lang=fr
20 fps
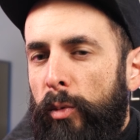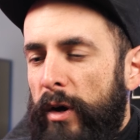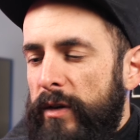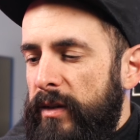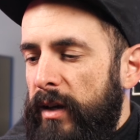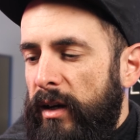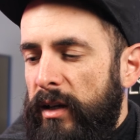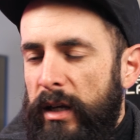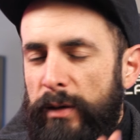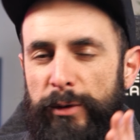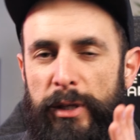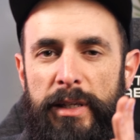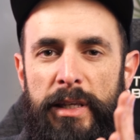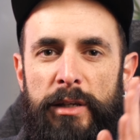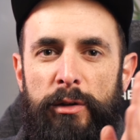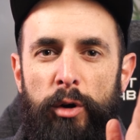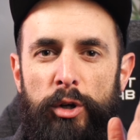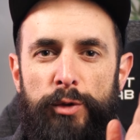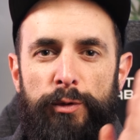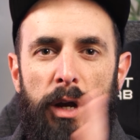moi c'est un clavier
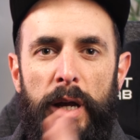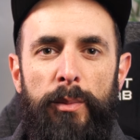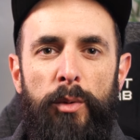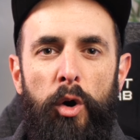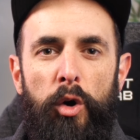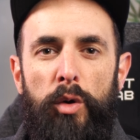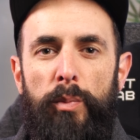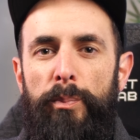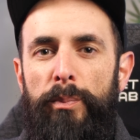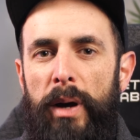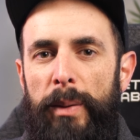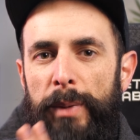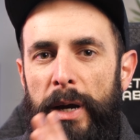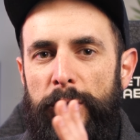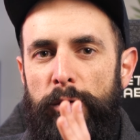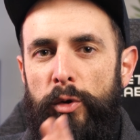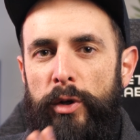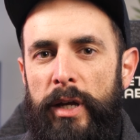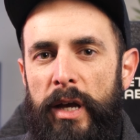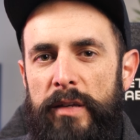qui coche vraiment pas
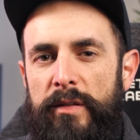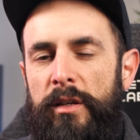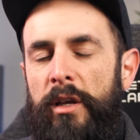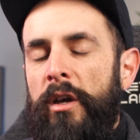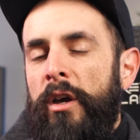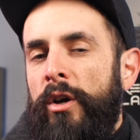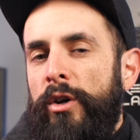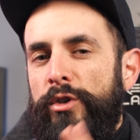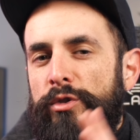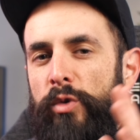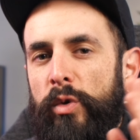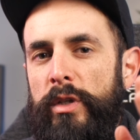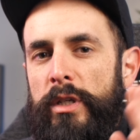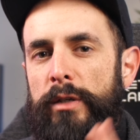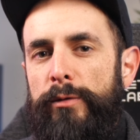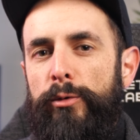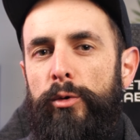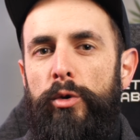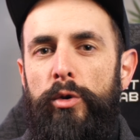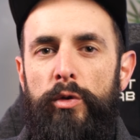mal de cases, que ce soit au
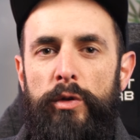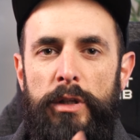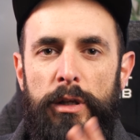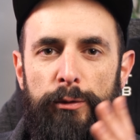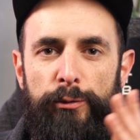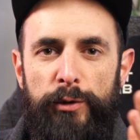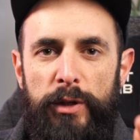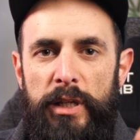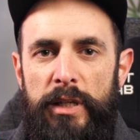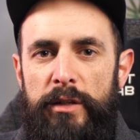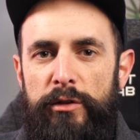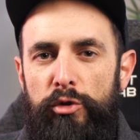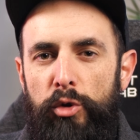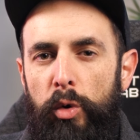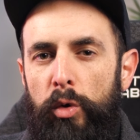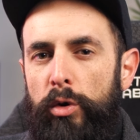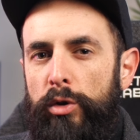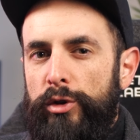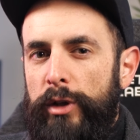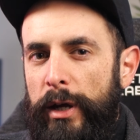niveau des
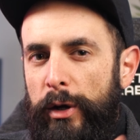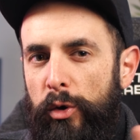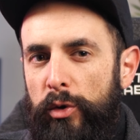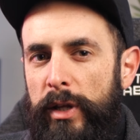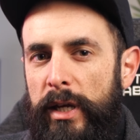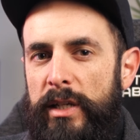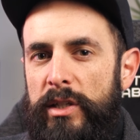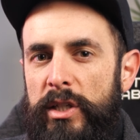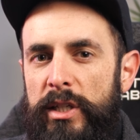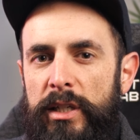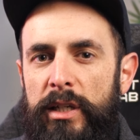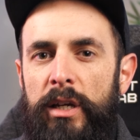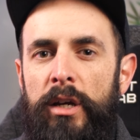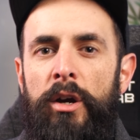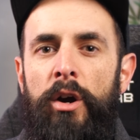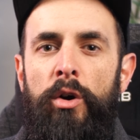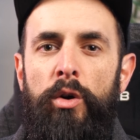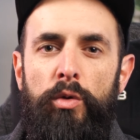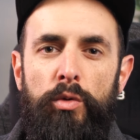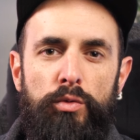finitions, de la connectique
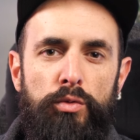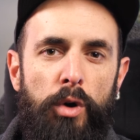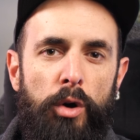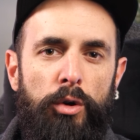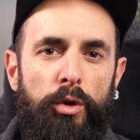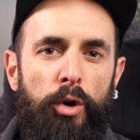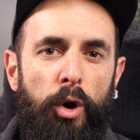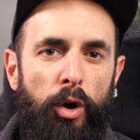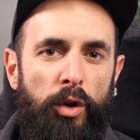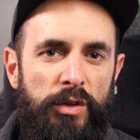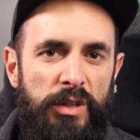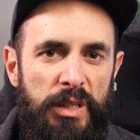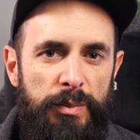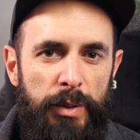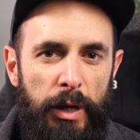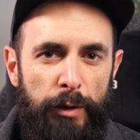ou encore des